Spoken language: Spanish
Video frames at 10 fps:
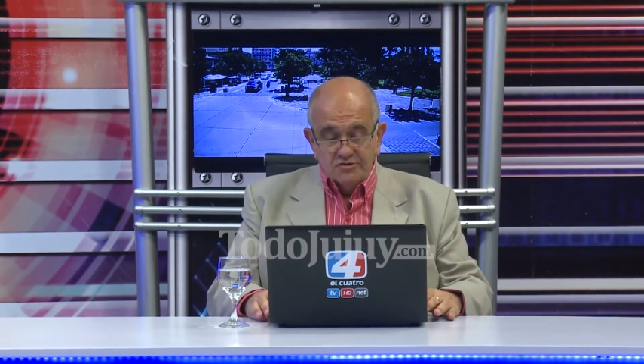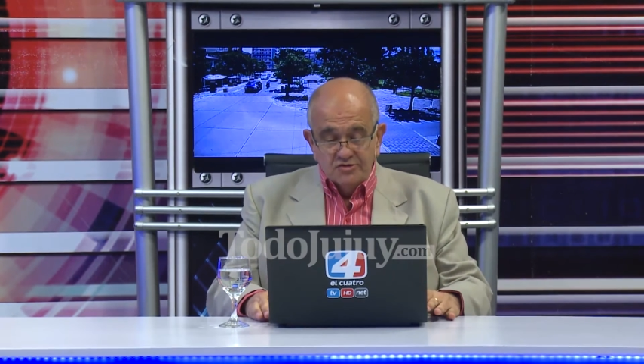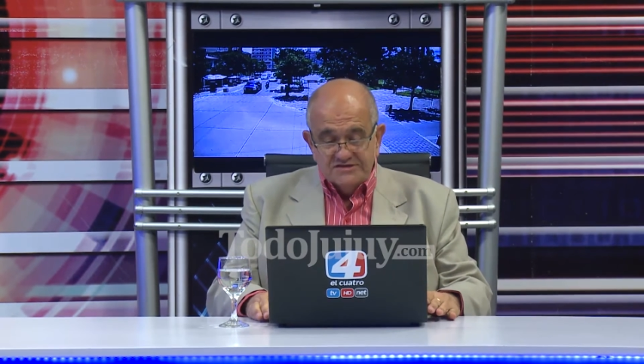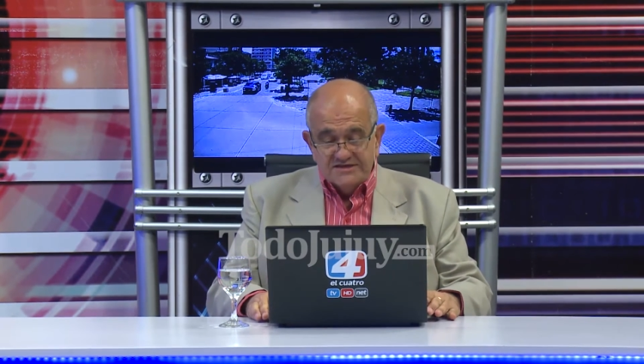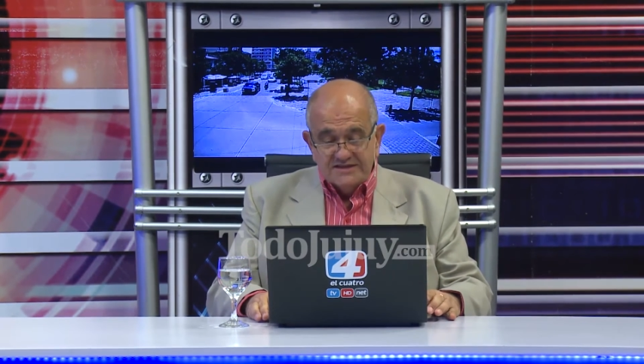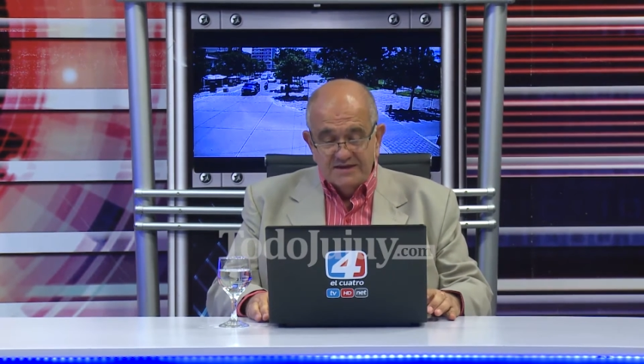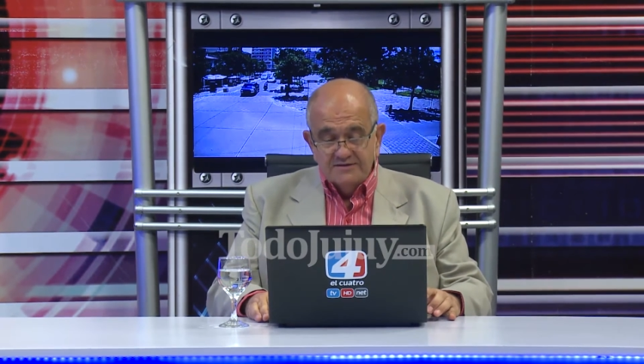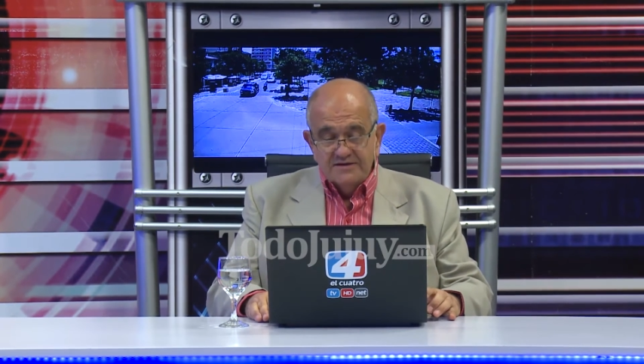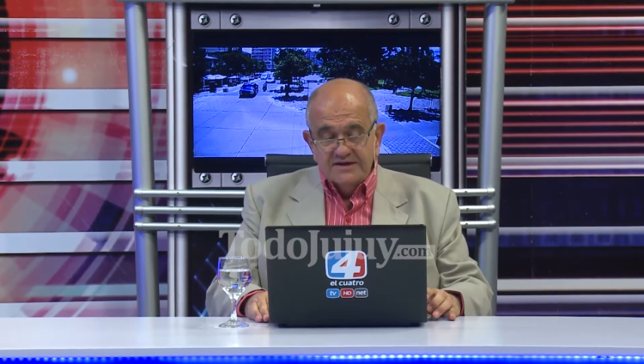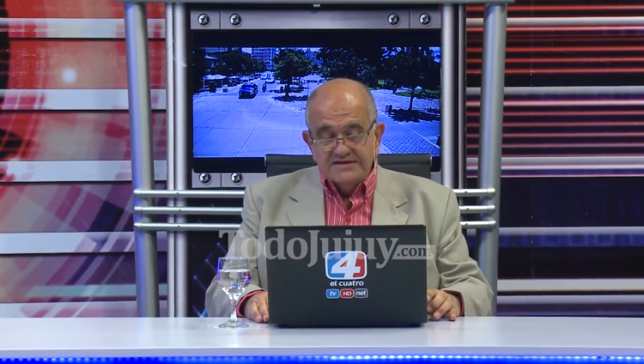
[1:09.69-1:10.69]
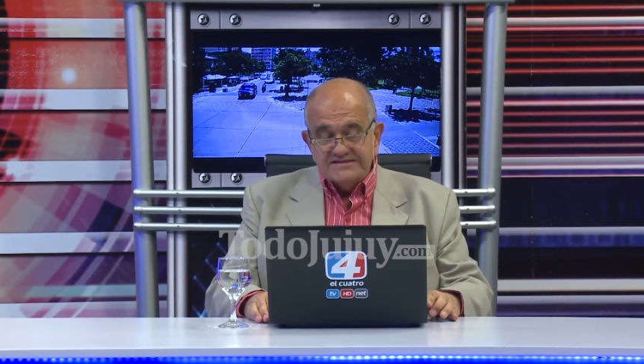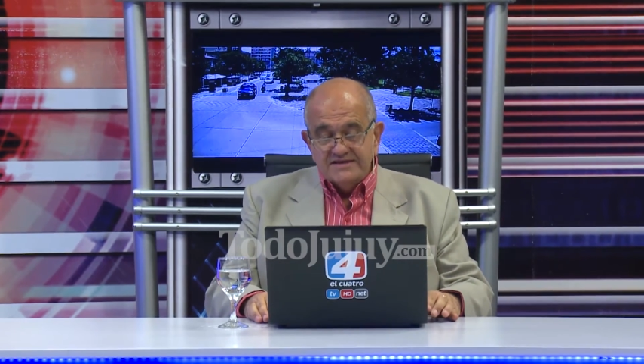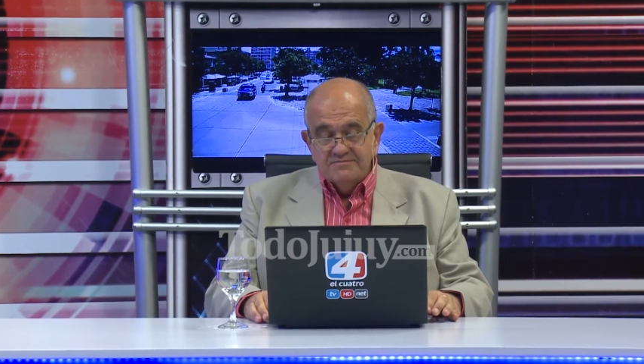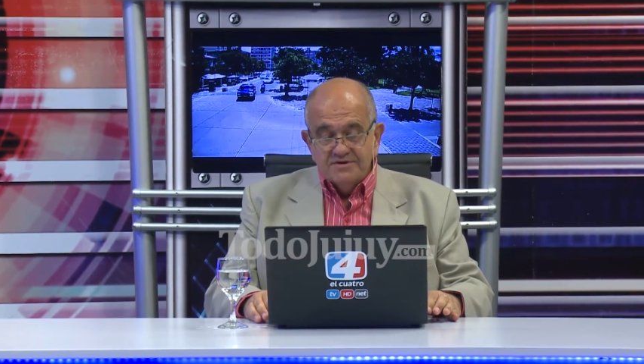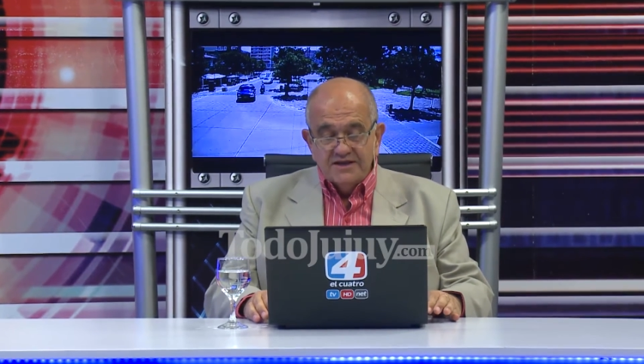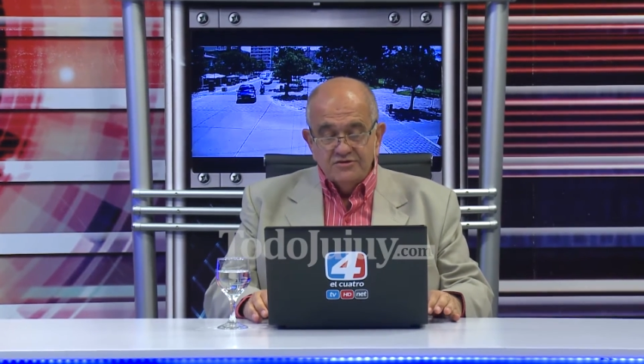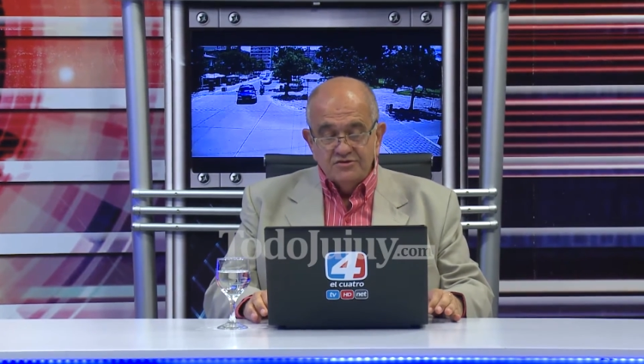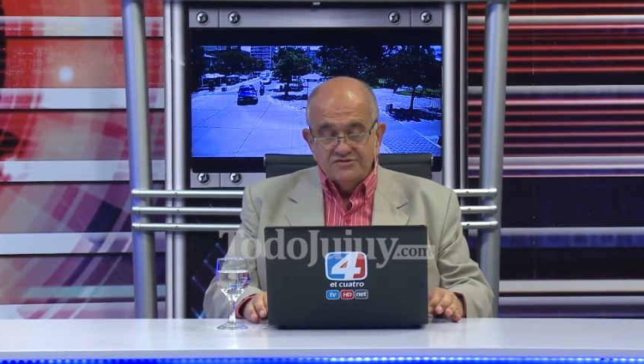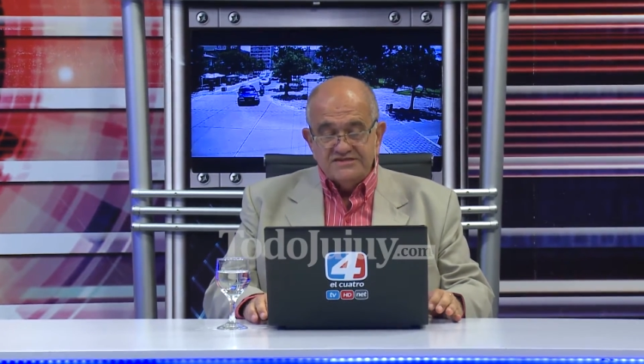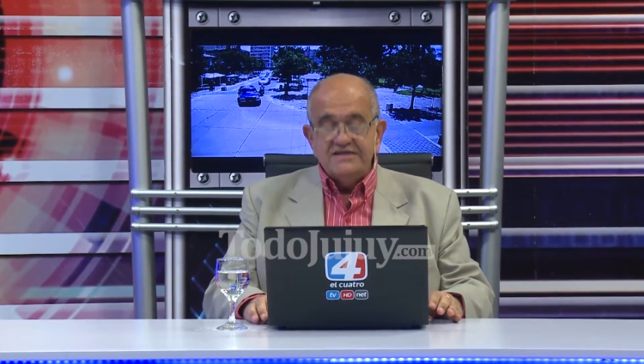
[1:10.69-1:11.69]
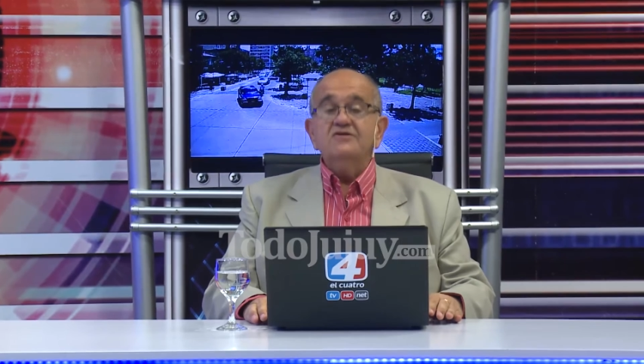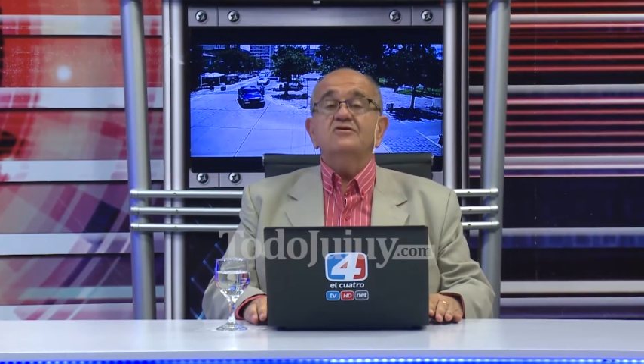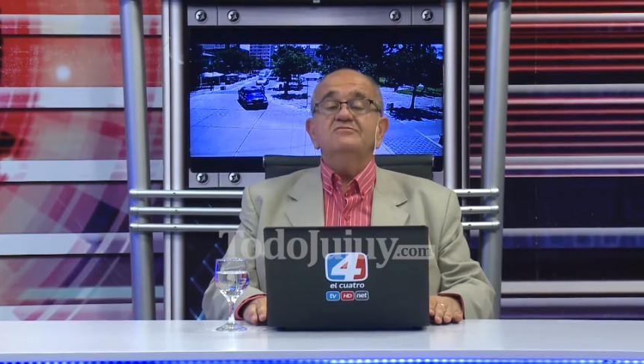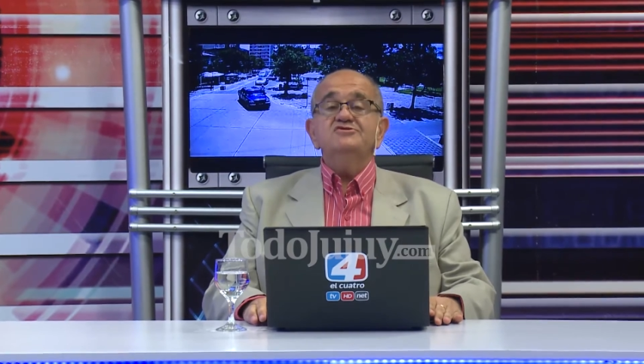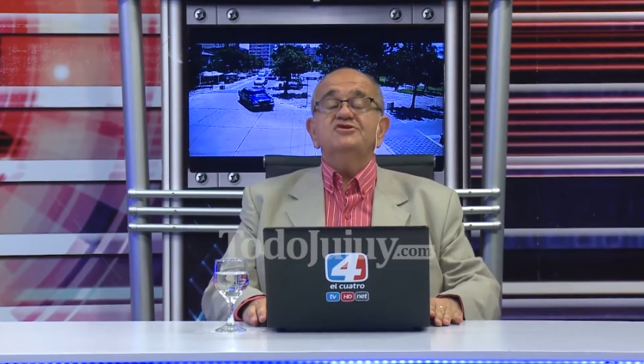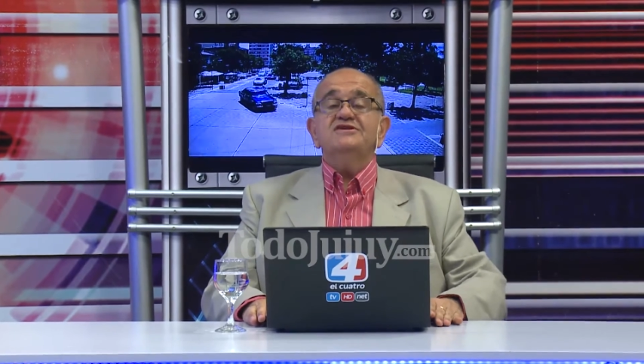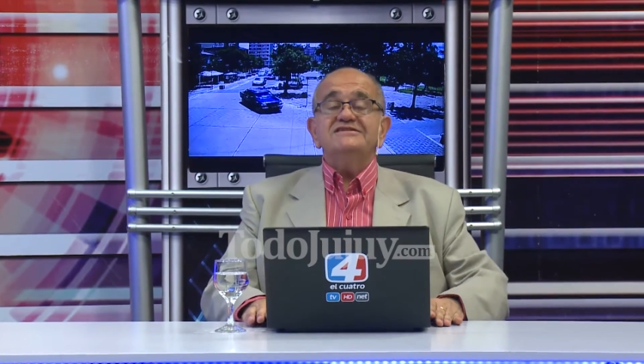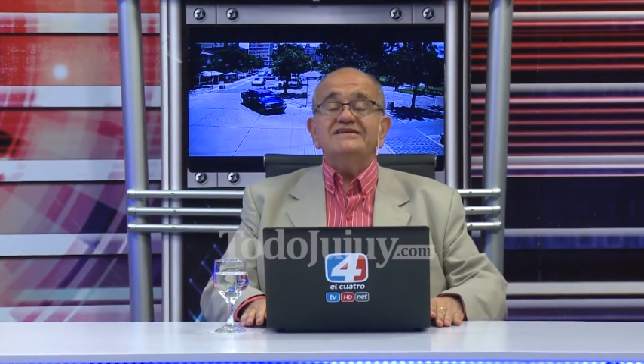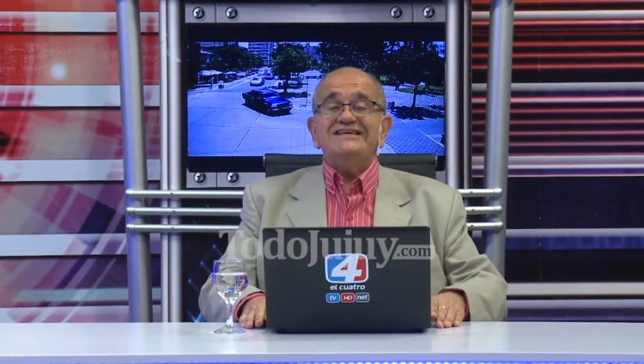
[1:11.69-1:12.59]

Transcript: Hoy se están sembrando millones